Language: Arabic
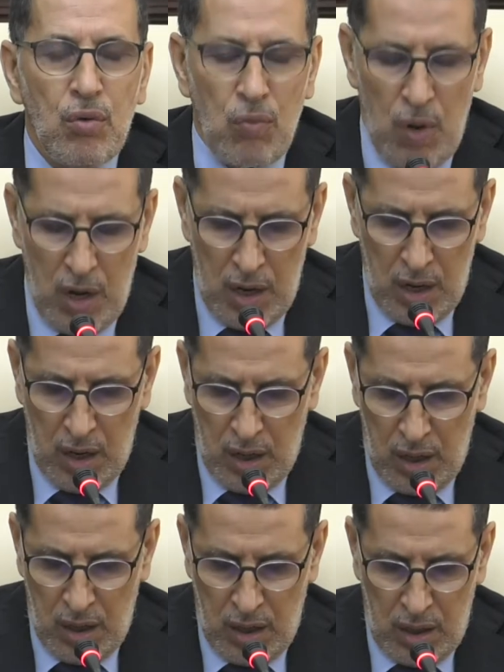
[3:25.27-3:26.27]

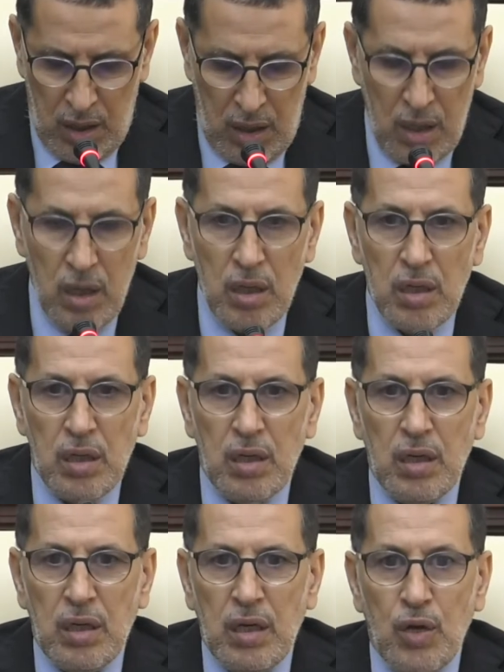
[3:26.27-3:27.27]

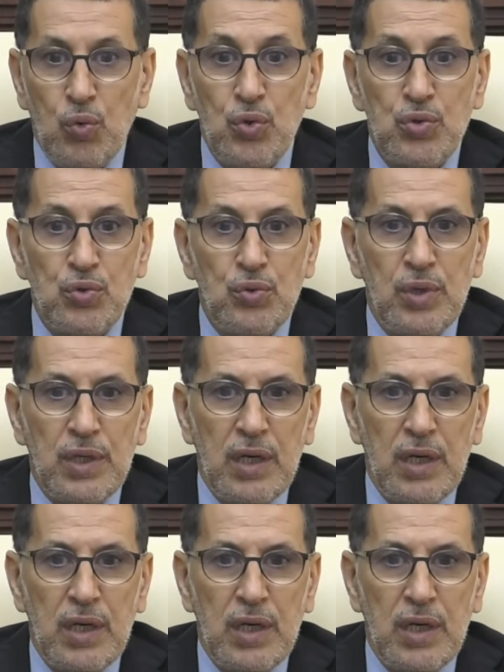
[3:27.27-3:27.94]
والوصول آه،